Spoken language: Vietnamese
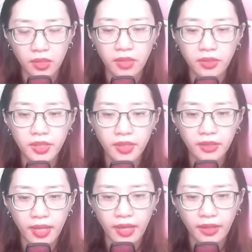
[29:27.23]
Lượt
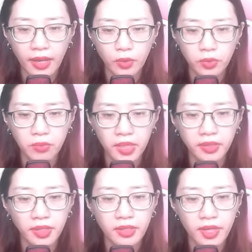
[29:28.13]
chiến càng cao, binh
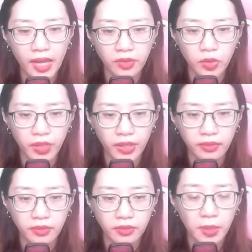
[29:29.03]
khí càng ưu việt,
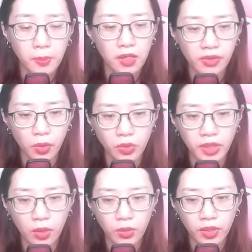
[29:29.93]
tâm cơ đủ
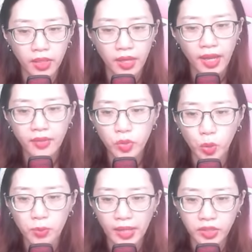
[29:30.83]
sâu, ác
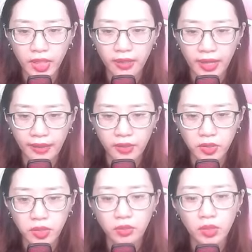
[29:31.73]
chủ bài sẽ càng có
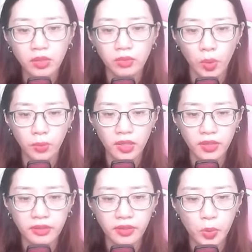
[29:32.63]
sức thương tổn
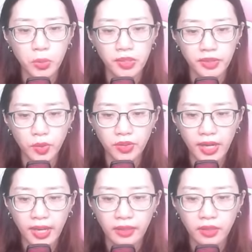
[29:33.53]
lớn không ngừng xuất
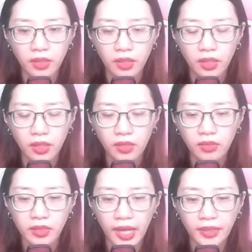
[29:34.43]
ra
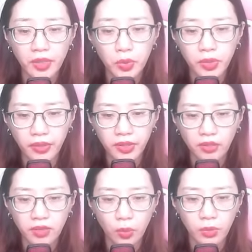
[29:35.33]
ngược lại thiếu nữ
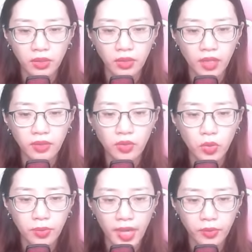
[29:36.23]
nhân tộc kể từ
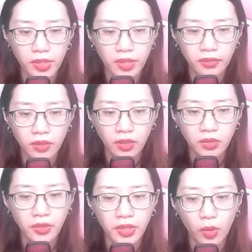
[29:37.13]
lúc giao chiến,
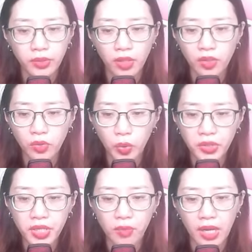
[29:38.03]
từ đầu cho tới
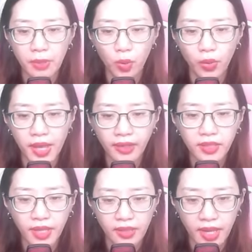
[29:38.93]
cuối đều là bộ dáng
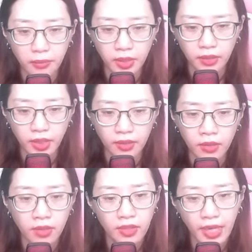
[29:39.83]
nhẹ nhàng bình tĩnh,
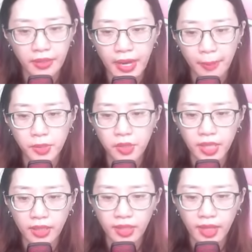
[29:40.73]
lãnh đạm như
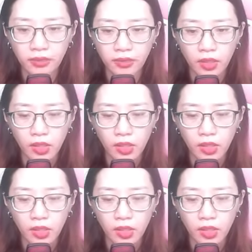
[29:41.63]
trăng sáng.